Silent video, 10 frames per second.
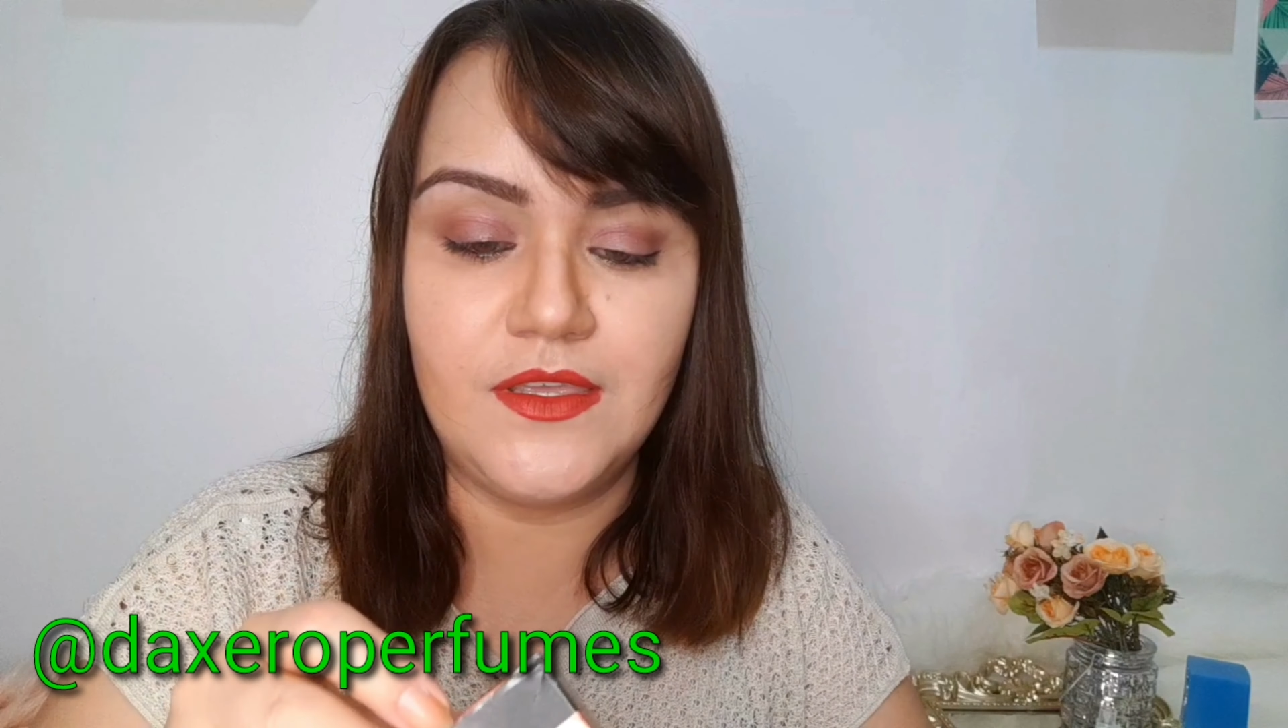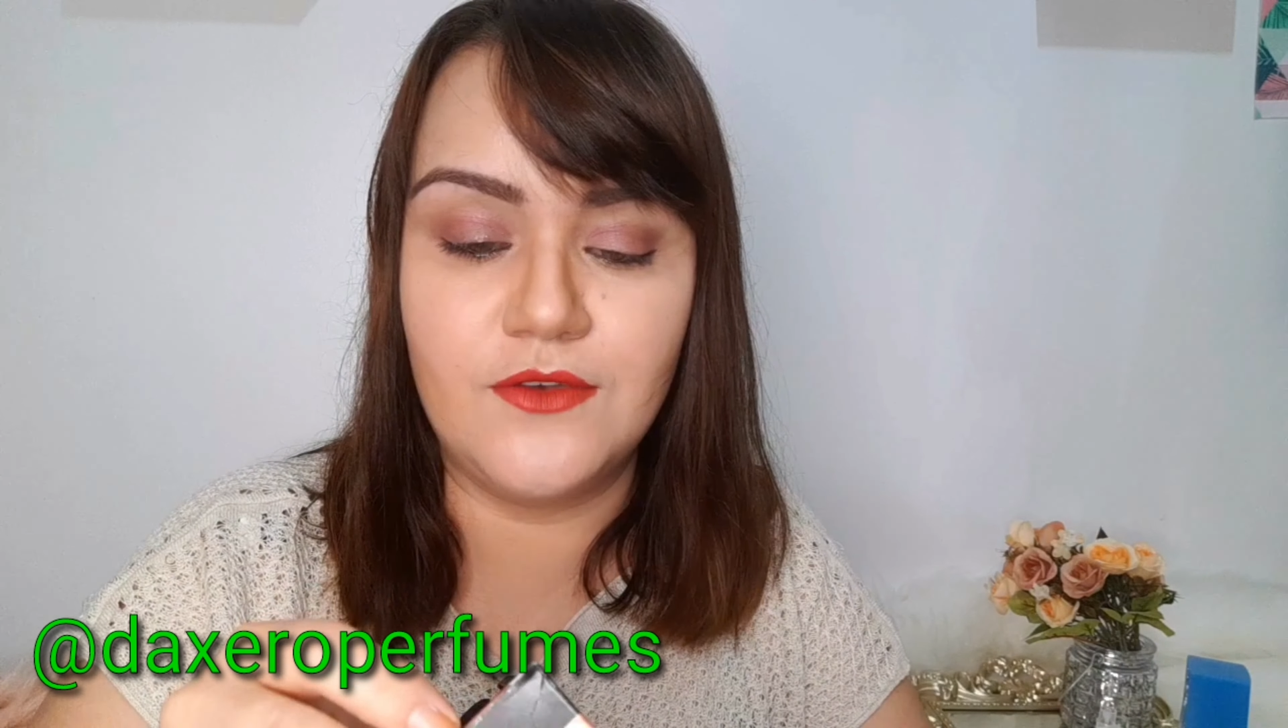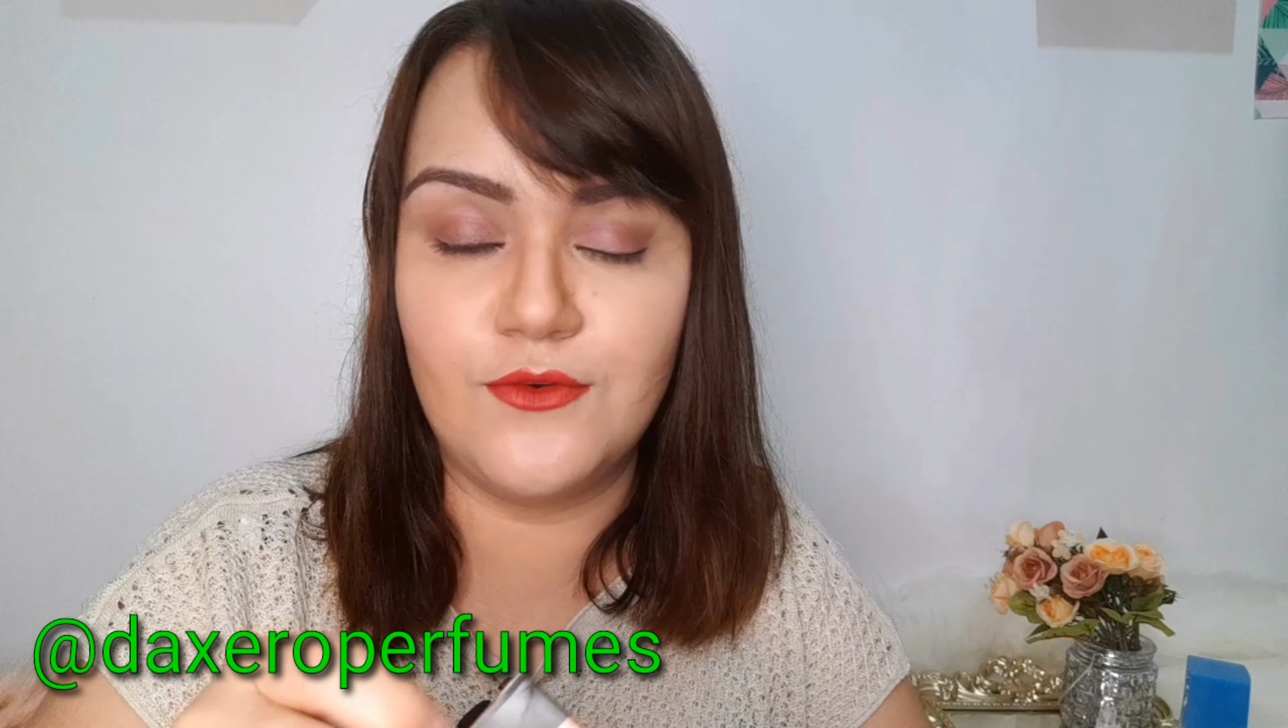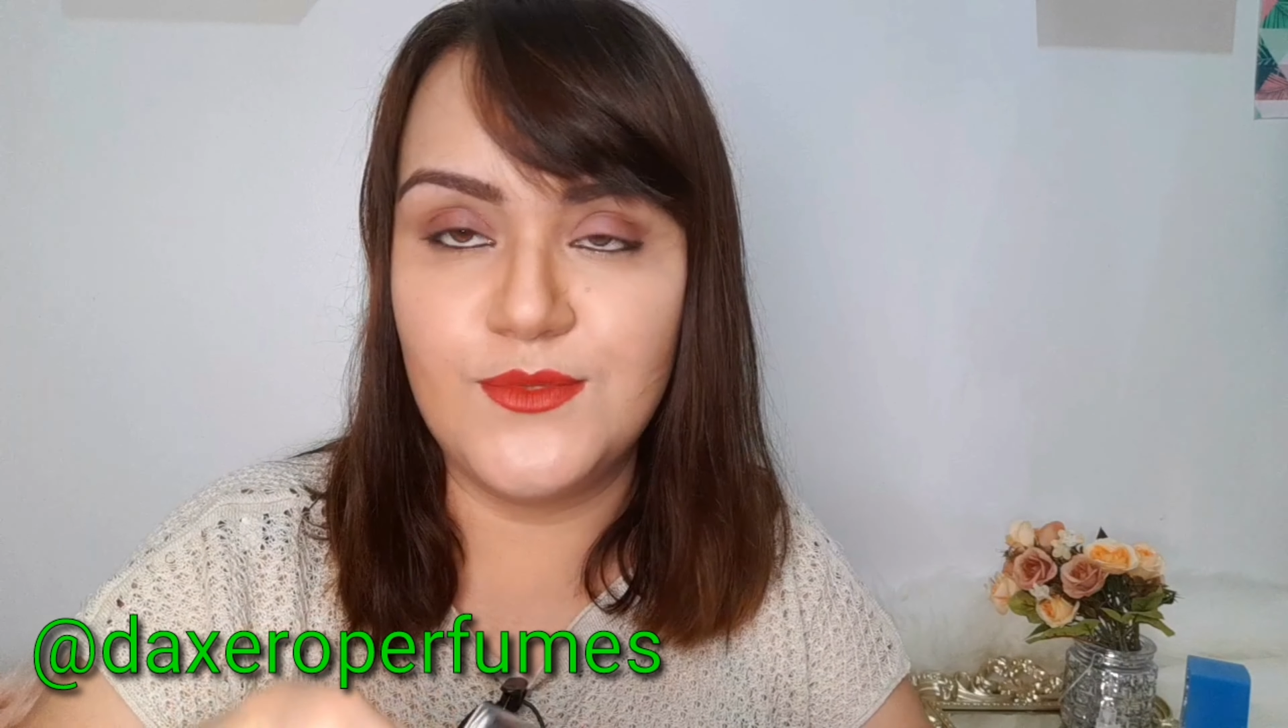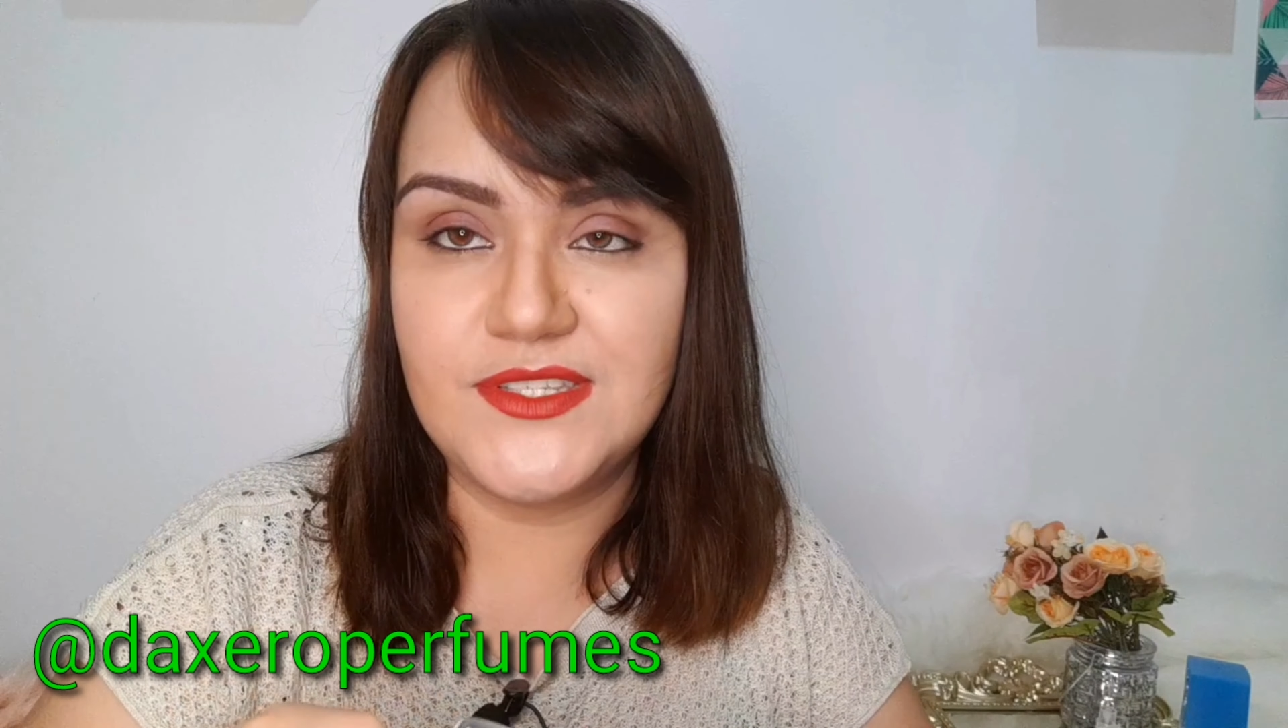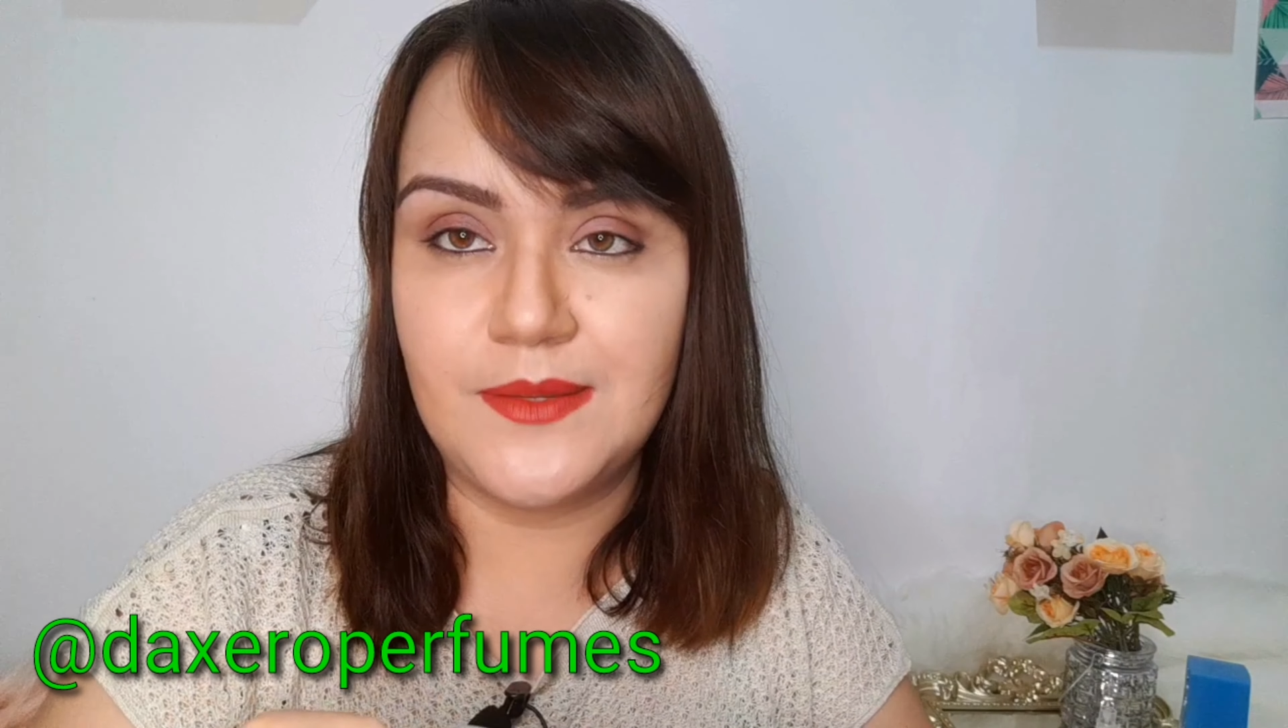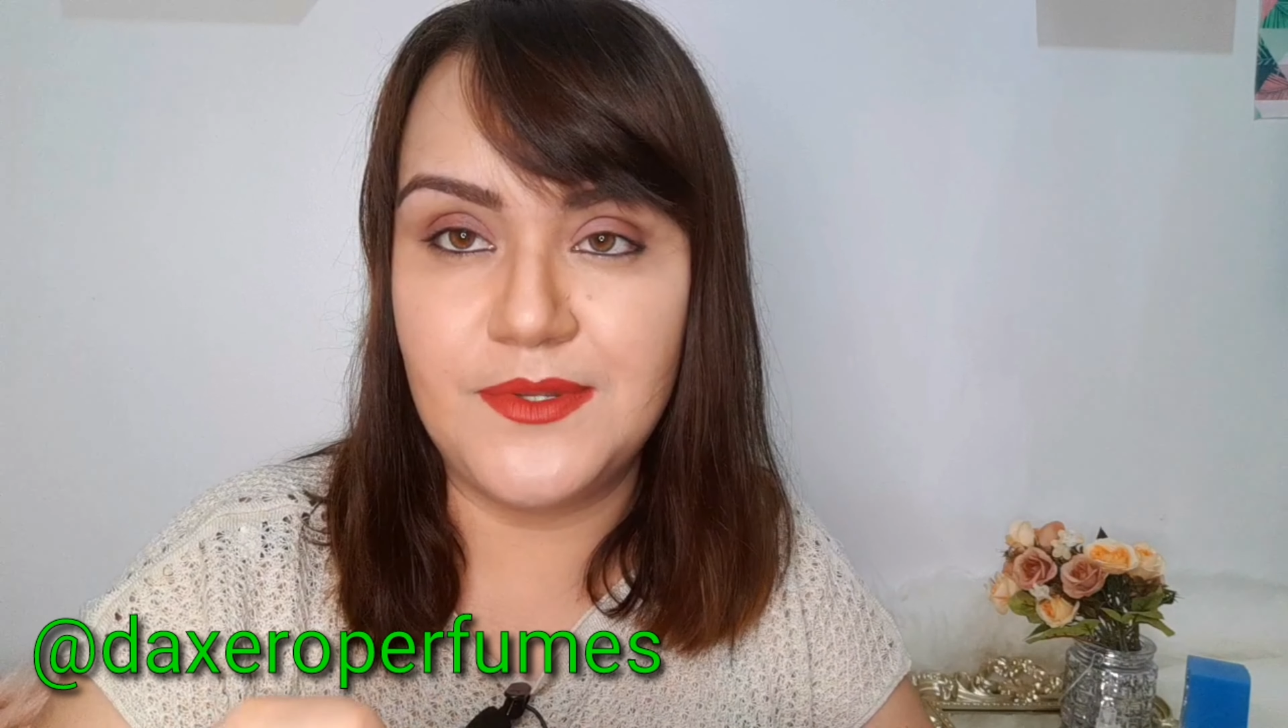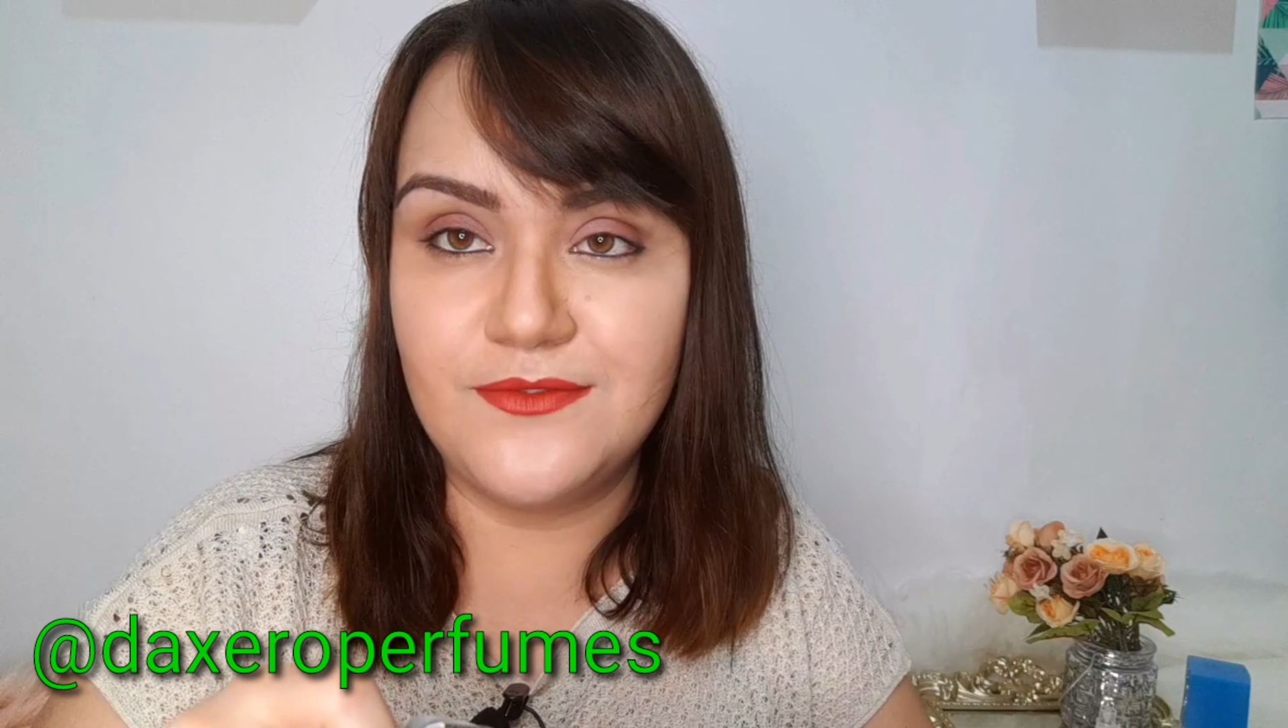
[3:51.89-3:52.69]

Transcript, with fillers: Eu vou mostrar